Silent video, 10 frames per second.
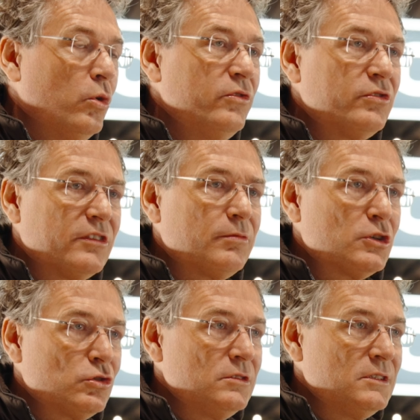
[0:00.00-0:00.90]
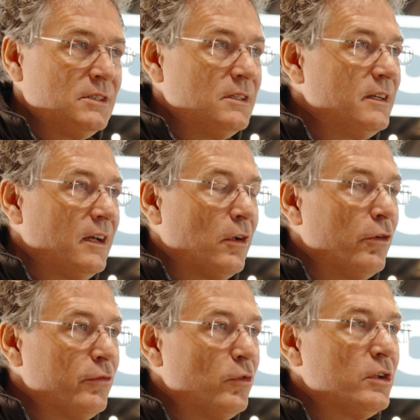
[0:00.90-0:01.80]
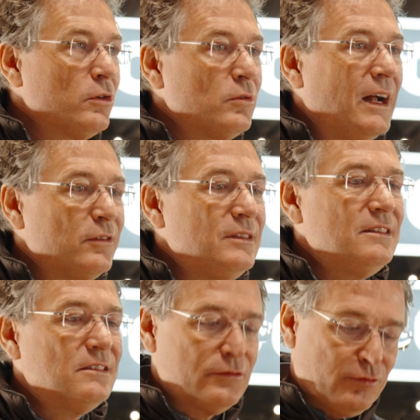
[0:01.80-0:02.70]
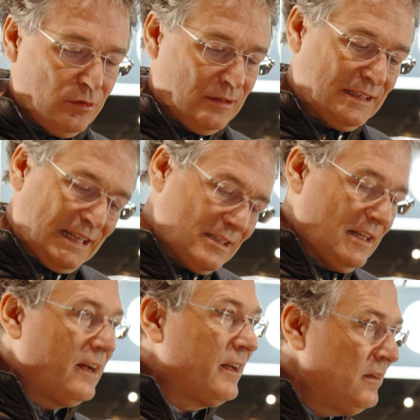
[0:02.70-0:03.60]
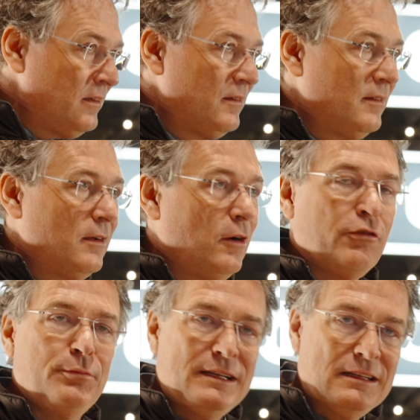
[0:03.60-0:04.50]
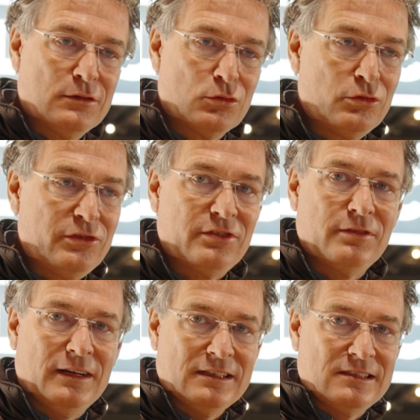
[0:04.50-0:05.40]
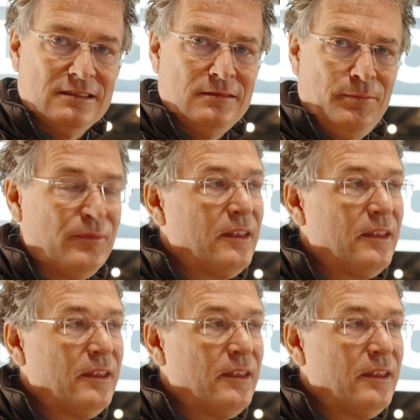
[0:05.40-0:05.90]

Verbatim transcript: Und das war schon eine, eine Herausforderung. Also dieses von ganz klein auf mittelgroß wachsen,